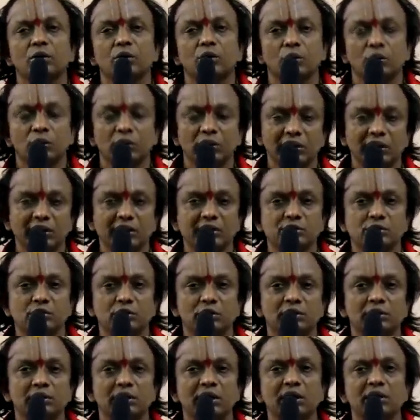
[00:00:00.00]
கொங்கனர்
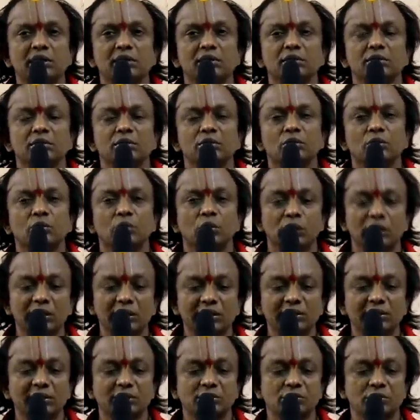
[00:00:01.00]
சொல்லுகிறார்
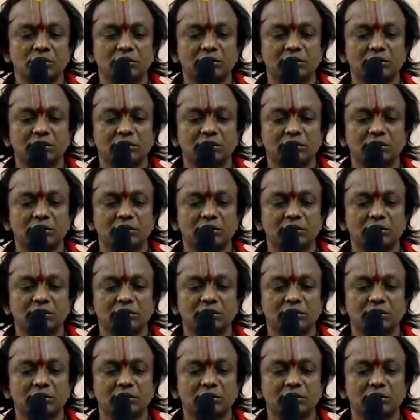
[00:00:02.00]
கோரக்கர்